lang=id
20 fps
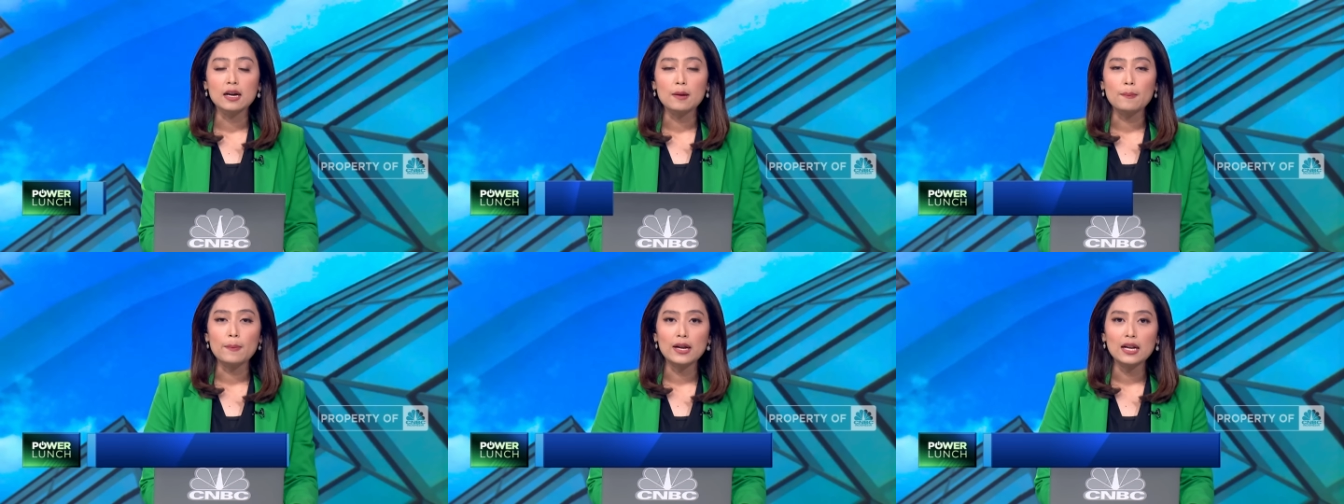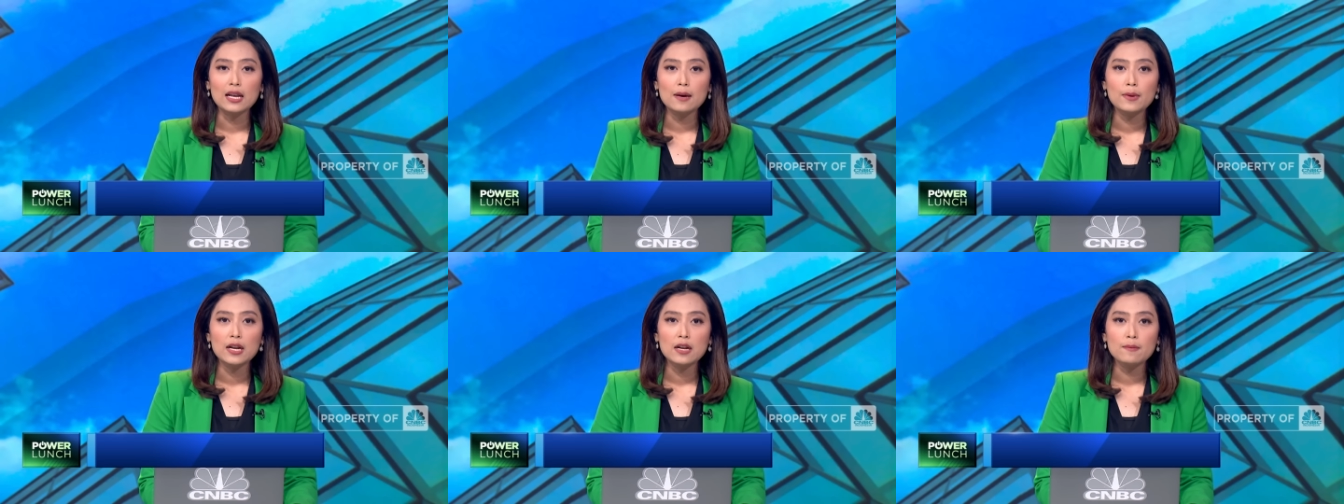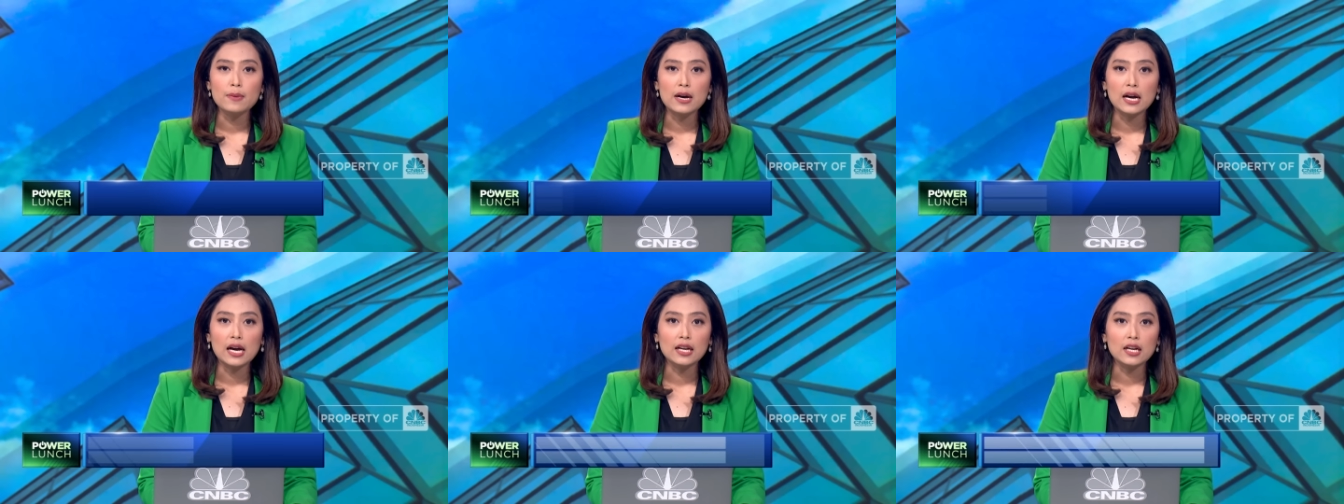Kepala
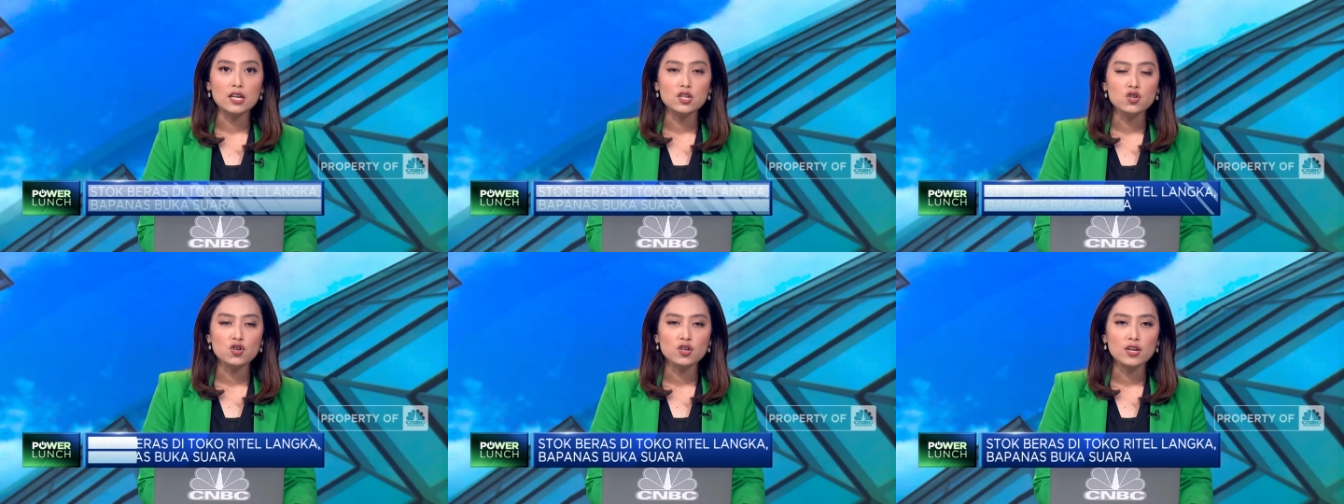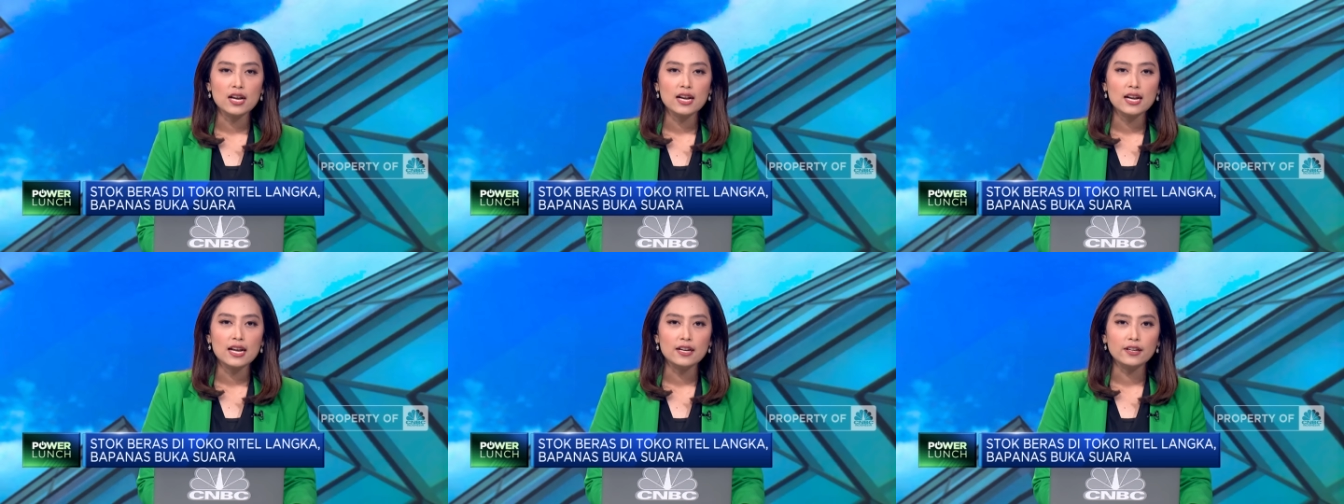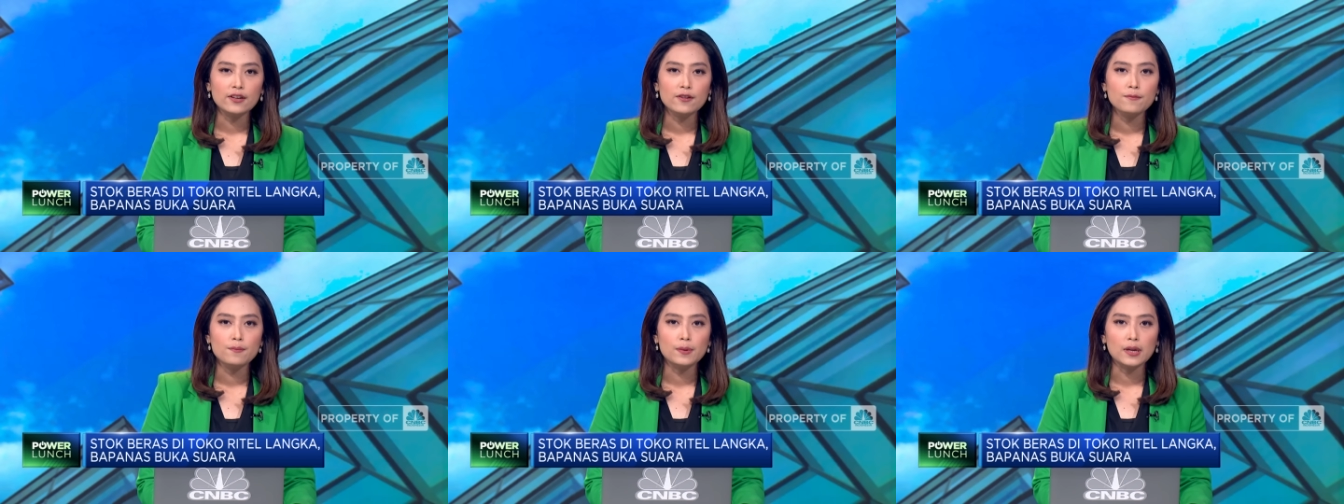Badan Pangan Nasional
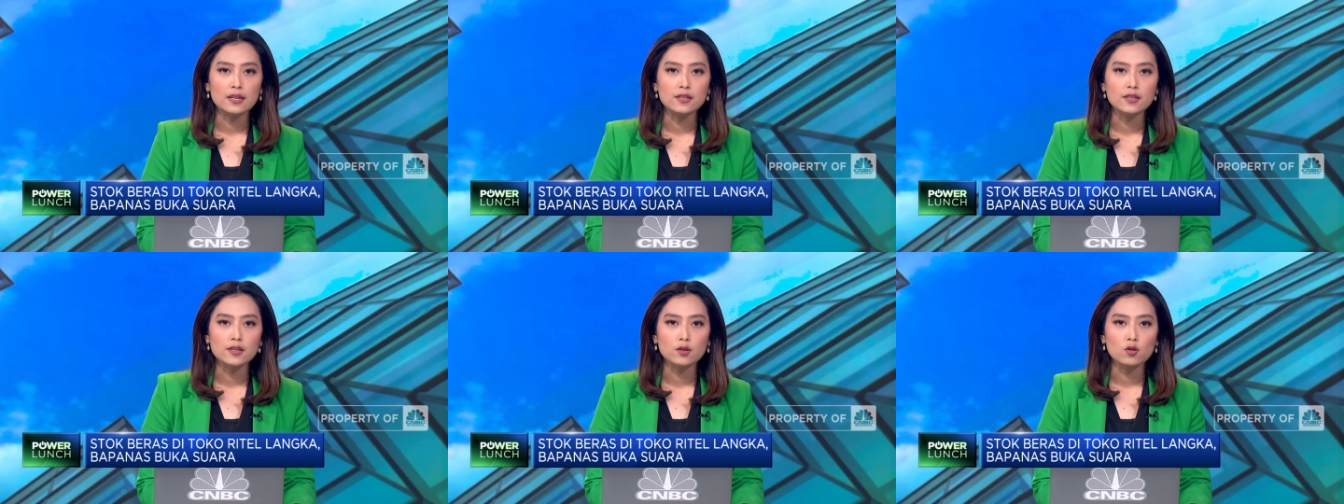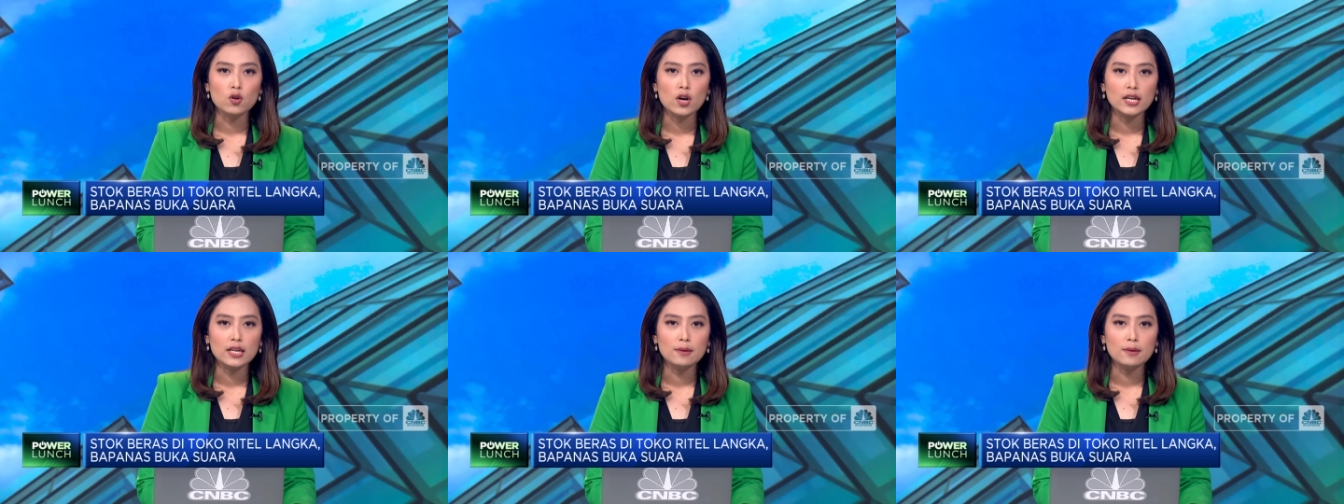Arief Prasetyo